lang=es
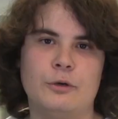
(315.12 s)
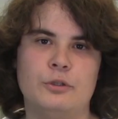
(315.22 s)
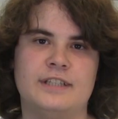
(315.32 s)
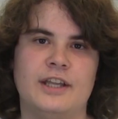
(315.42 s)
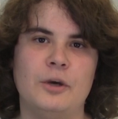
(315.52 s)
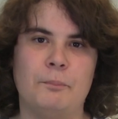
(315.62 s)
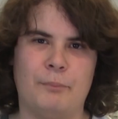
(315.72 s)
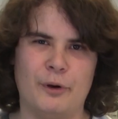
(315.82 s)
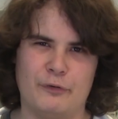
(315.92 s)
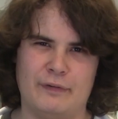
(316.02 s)
te ha gustado,
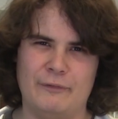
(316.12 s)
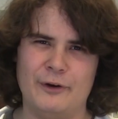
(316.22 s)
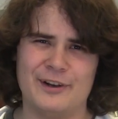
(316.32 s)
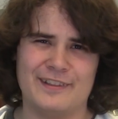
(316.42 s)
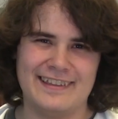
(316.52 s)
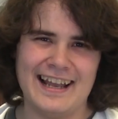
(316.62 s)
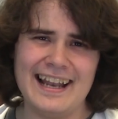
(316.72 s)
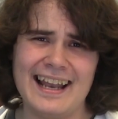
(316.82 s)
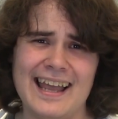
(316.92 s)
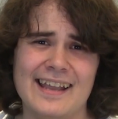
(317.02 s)
por favor,
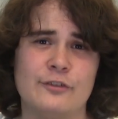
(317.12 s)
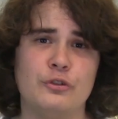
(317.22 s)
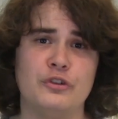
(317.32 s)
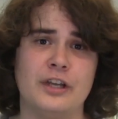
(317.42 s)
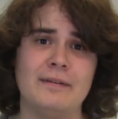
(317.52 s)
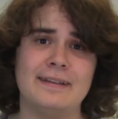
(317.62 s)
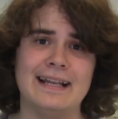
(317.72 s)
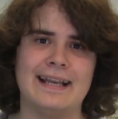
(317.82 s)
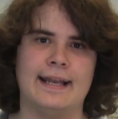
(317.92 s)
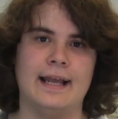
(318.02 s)
dale like, suscríbete
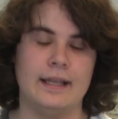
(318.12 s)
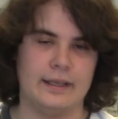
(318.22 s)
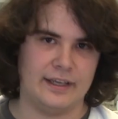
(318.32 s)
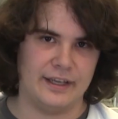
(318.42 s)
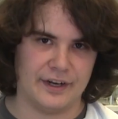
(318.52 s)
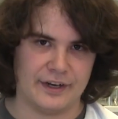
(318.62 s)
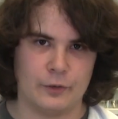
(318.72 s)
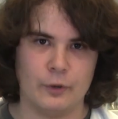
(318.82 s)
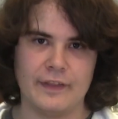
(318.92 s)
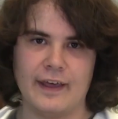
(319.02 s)
al canal y
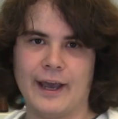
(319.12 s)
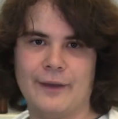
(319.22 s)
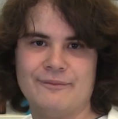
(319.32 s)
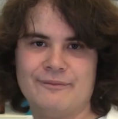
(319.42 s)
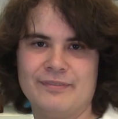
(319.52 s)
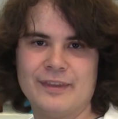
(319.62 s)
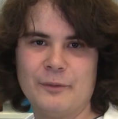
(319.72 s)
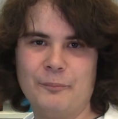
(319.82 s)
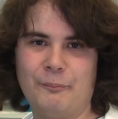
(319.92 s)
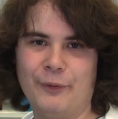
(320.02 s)
recuerda,
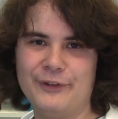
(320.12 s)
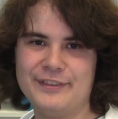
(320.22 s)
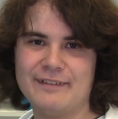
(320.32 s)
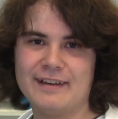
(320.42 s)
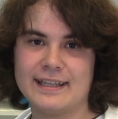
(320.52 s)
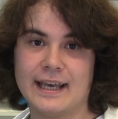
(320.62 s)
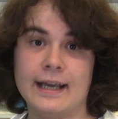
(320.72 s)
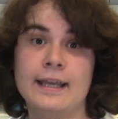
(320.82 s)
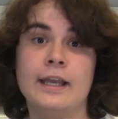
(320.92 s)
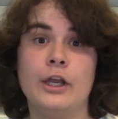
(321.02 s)
ponte
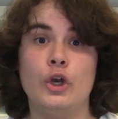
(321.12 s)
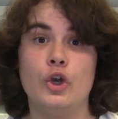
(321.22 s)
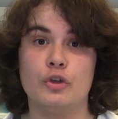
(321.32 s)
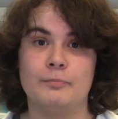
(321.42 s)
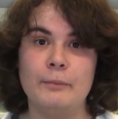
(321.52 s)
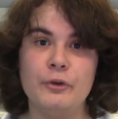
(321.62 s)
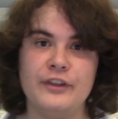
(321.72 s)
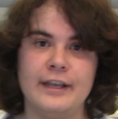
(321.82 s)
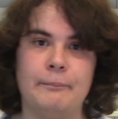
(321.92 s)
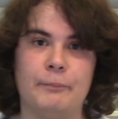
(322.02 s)
bata. Nos
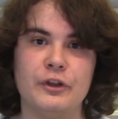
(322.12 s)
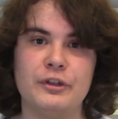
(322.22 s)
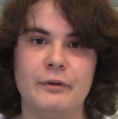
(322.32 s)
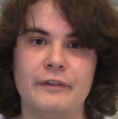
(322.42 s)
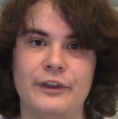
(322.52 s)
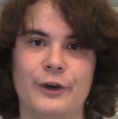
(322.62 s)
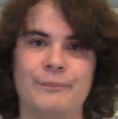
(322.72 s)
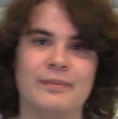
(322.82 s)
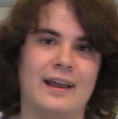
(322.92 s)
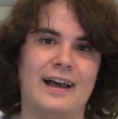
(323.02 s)
vemos en el próximo vídeo.
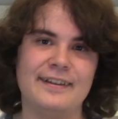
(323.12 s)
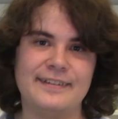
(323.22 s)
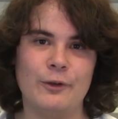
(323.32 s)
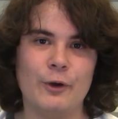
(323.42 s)
¡Hasta